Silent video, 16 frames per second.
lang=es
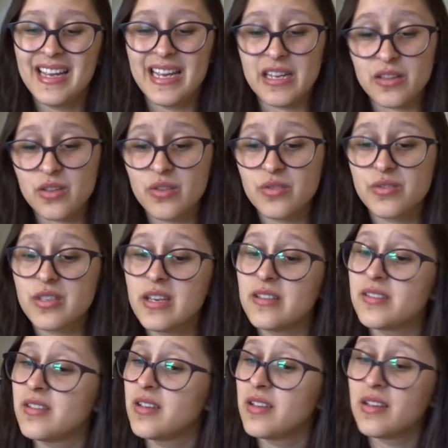
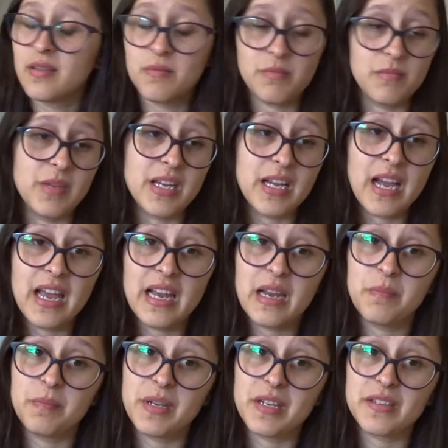Entonces, Micaela
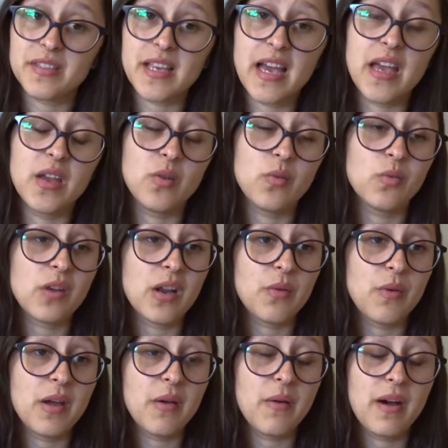empieza en una
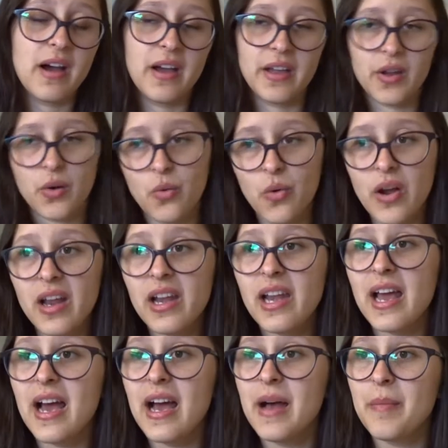nueva
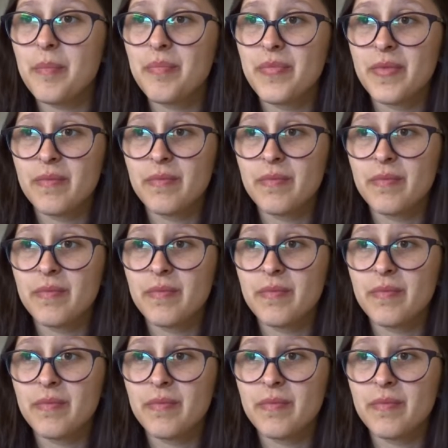escuela,